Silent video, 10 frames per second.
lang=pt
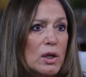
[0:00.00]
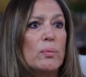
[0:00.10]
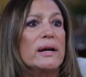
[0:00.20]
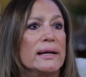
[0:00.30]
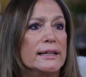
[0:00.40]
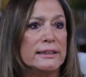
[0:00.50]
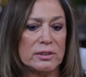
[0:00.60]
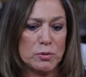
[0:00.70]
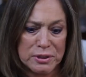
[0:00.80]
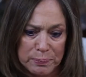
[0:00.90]
ter uma
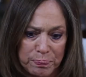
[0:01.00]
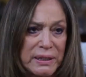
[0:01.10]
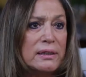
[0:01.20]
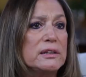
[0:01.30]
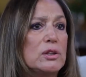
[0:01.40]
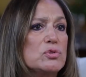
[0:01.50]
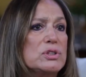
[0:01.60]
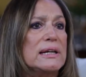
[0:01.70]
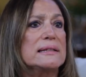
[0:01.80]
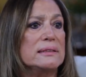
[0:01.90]
disciplina dentro
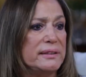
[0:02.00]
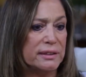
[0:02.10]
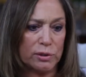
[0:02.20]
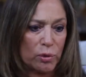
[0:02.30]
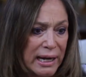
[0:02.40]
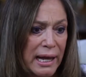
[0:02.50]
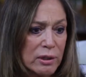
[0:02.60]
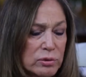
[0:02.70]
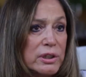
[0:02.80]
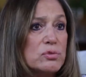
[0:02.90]
de casa, tem que ter
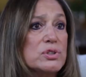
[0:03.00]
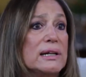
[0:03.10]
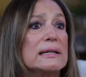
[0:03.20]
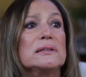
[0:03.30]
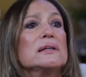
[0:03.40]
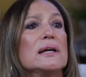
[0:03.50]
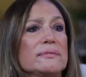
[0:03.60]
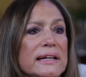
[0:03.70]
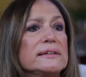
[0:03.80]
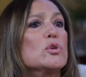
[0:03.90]
horário dentro de casa,
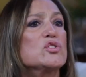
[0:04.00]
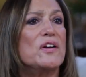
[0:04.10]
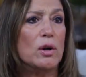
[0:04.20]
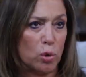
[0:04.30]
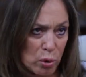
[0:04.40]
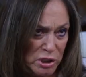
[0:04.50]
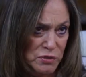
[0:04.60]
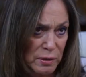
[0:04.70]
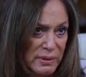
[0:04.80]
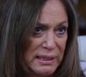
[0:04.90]
tem que ter os
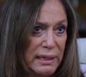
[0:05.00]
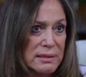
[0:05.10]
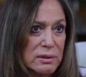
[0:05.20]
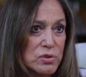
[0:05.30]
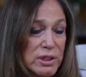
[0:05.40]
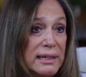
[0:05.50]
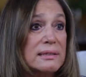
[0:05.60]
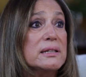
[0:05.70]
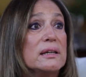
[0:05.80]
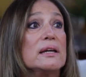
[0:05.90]
valores familiares dentro de
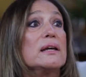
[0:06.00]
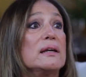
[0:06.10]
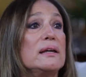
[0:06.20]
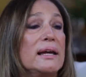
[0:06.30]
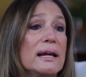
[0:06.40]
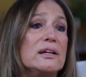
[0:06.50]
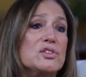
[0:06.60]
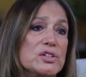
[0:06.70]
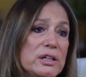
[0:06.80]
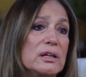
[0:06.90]
casa. E ela
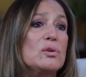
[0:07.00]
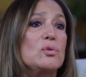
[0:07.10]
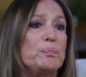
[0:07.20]
tinha,